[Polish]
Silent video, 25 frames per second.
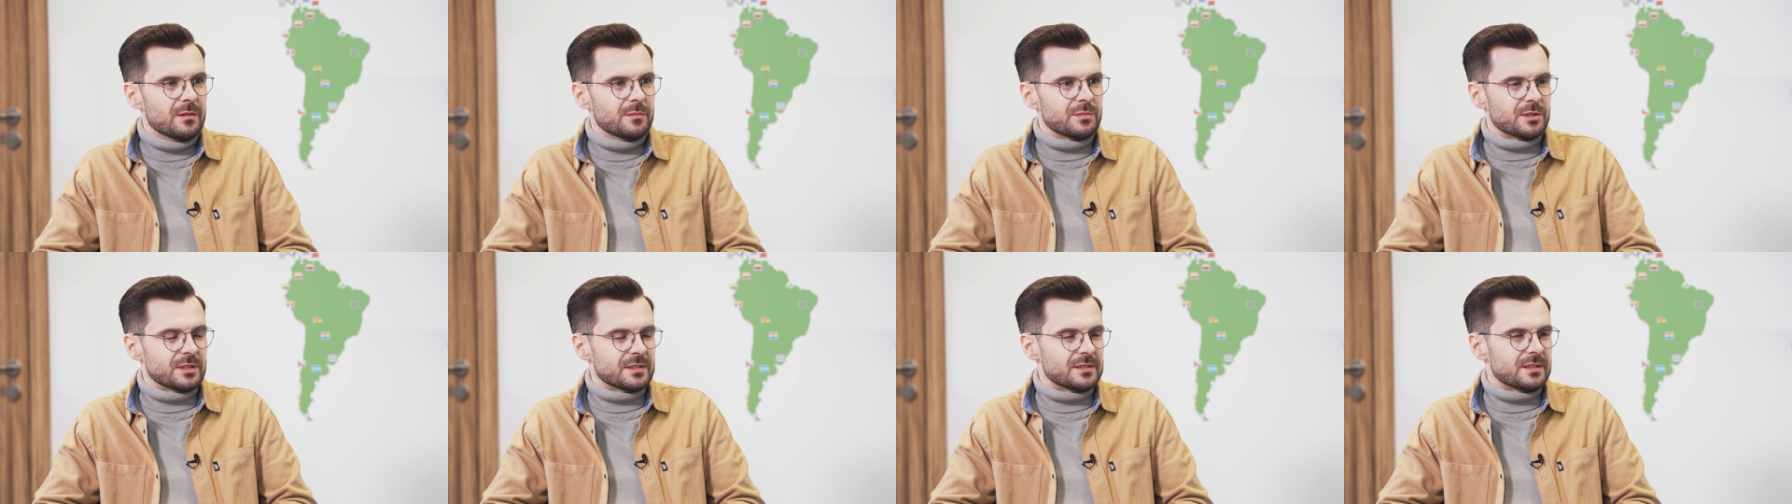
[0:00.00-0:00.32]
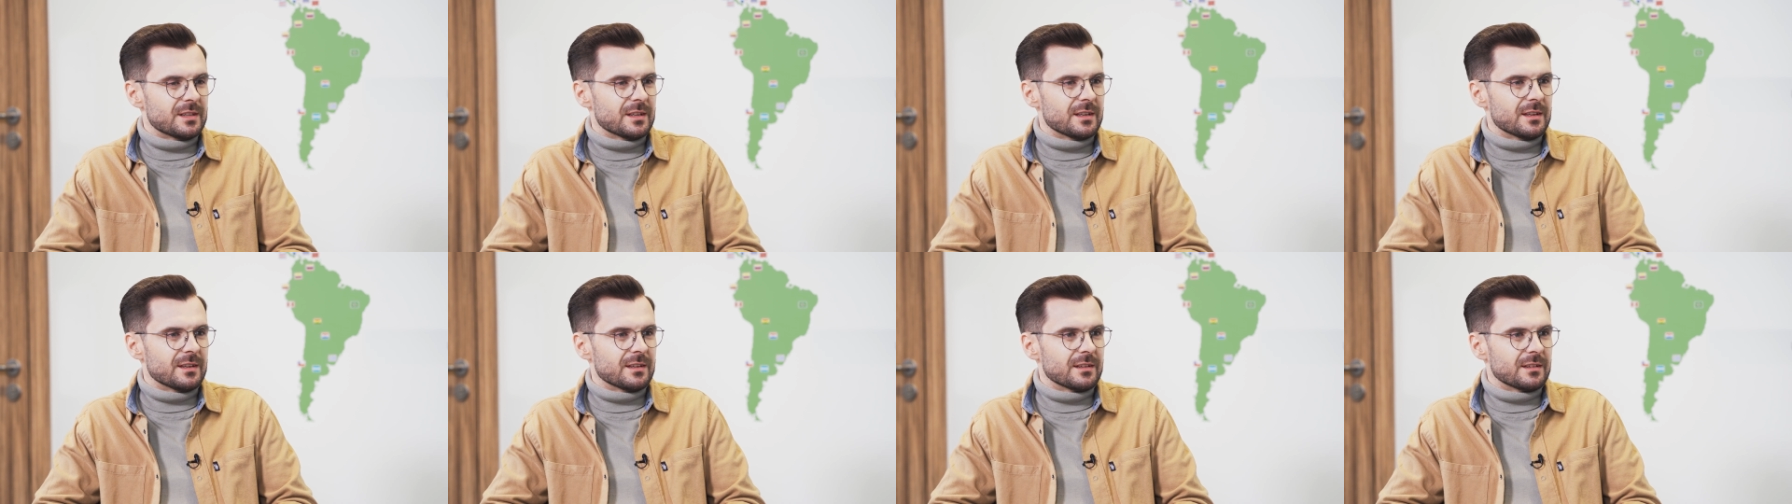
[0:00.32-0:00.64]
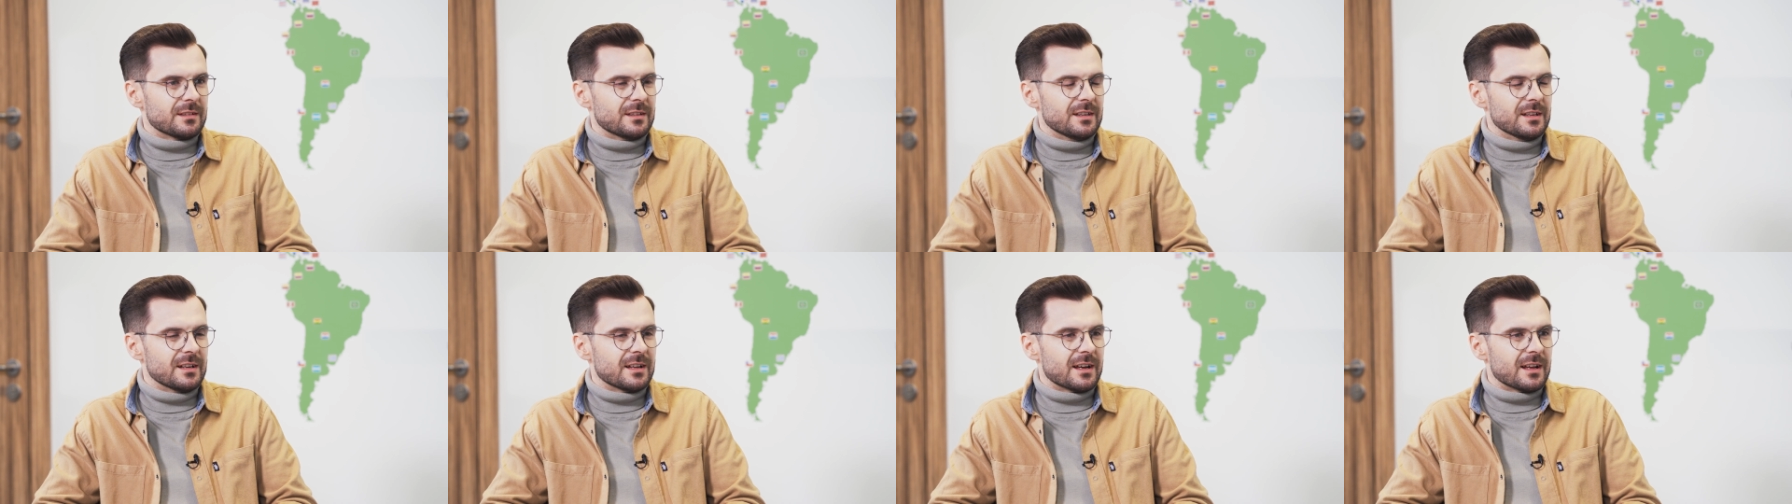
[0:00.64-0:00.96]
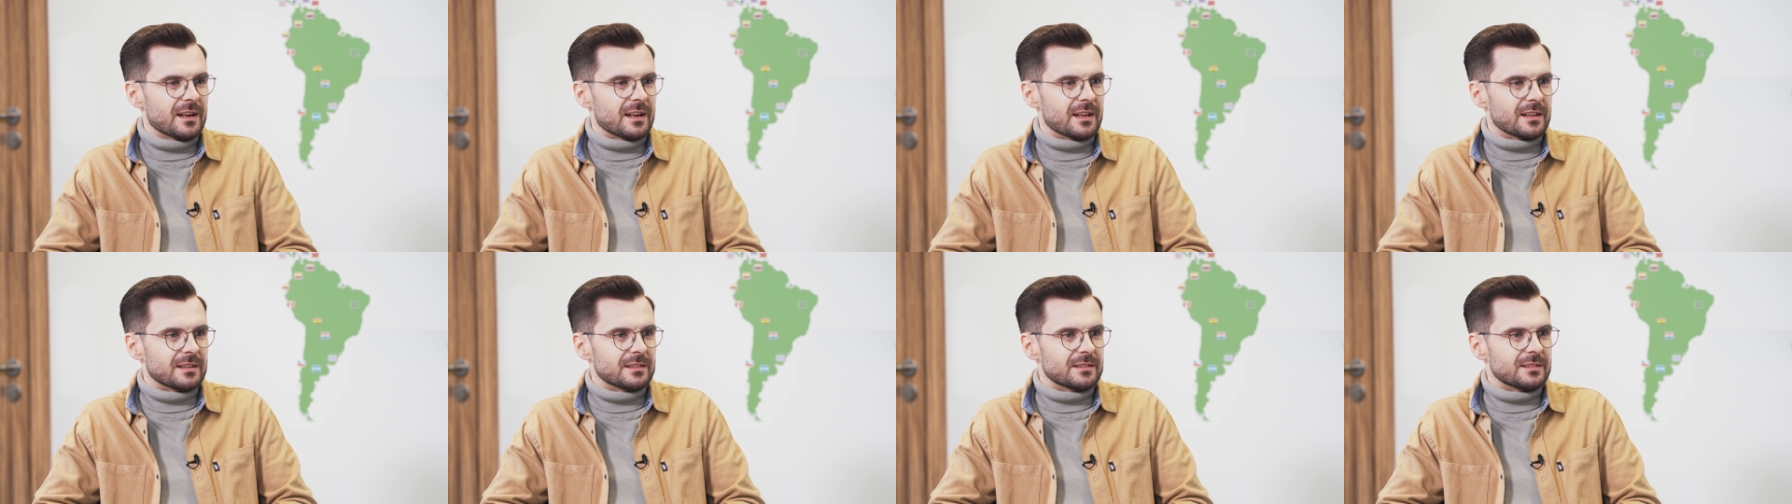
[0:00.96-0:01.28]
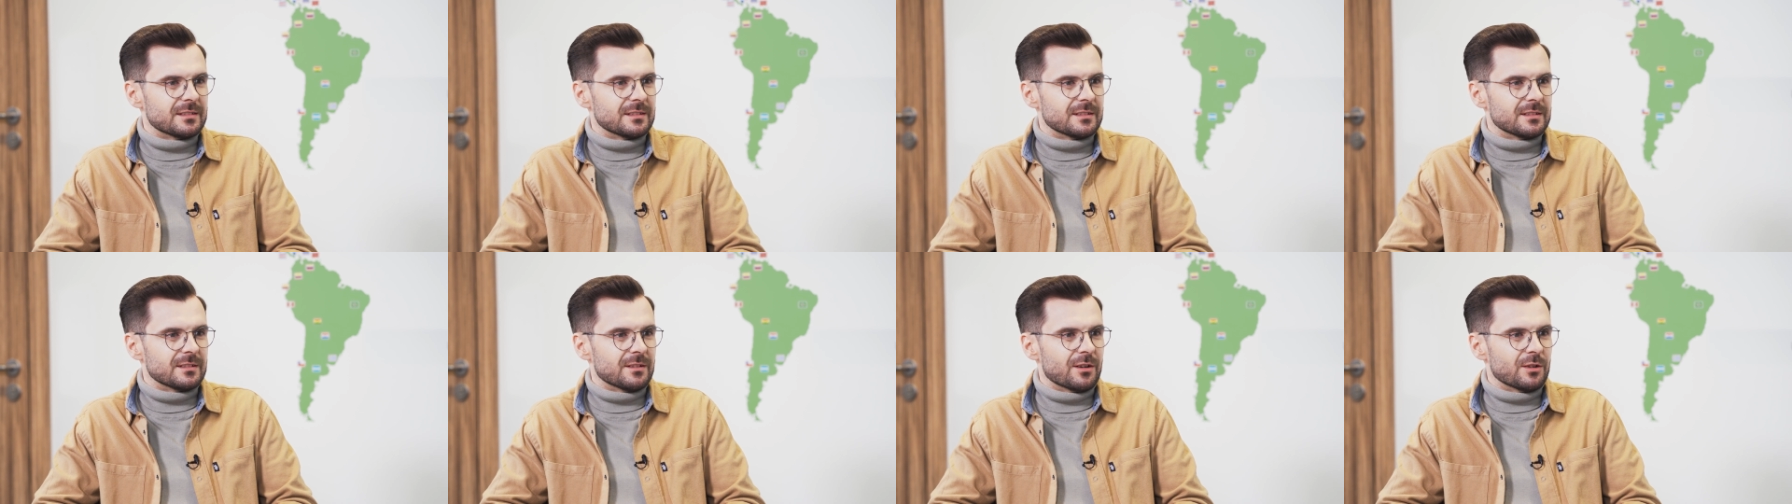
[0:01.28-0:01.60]
przez te kilka
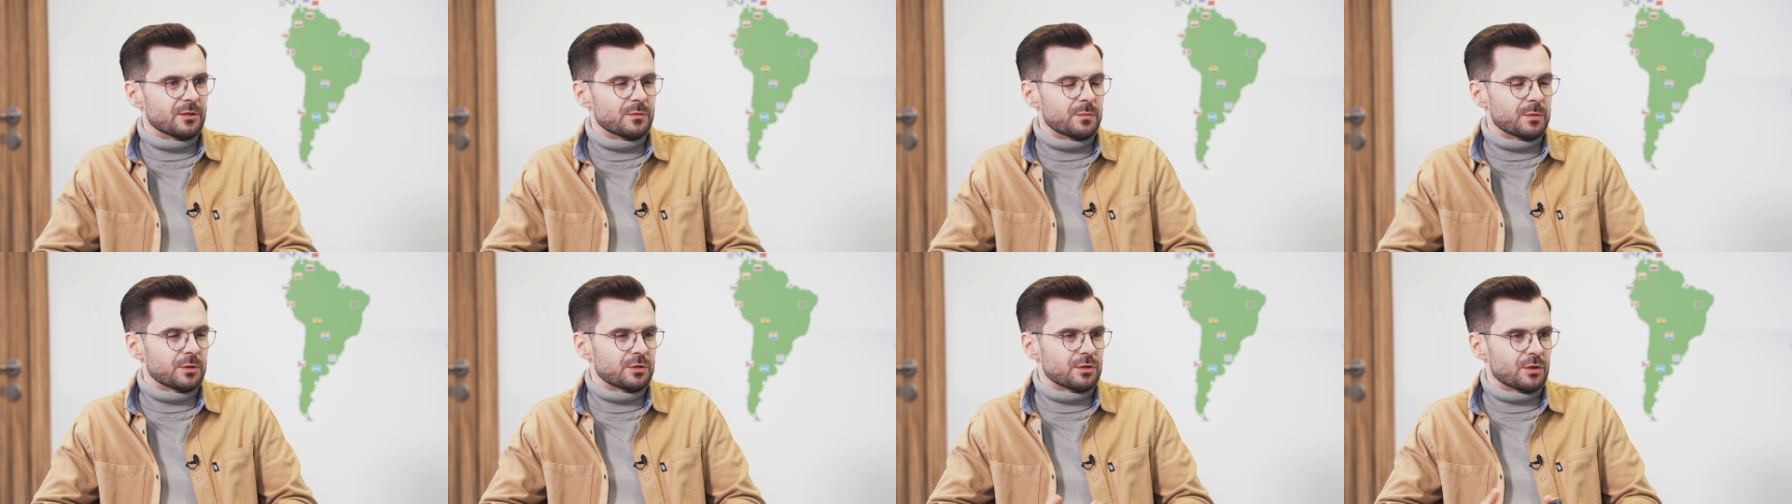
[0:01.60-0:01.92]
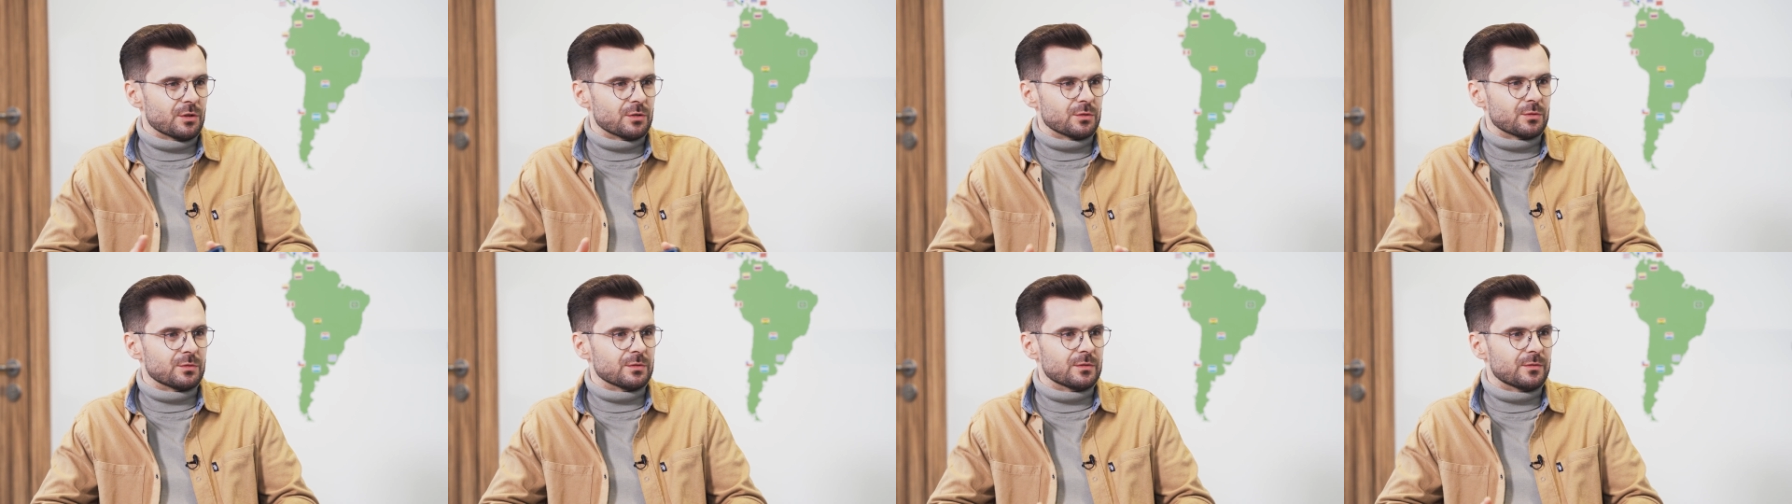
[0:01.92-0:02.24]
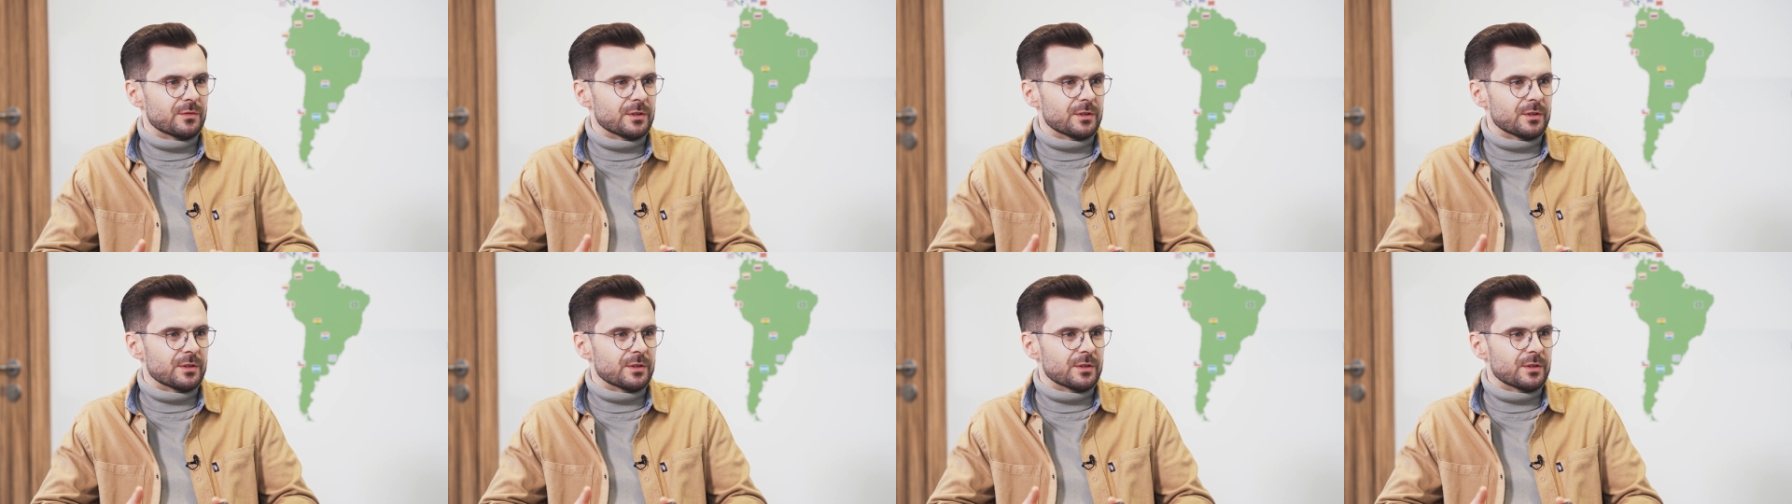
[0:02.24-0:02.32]
lat e, od początku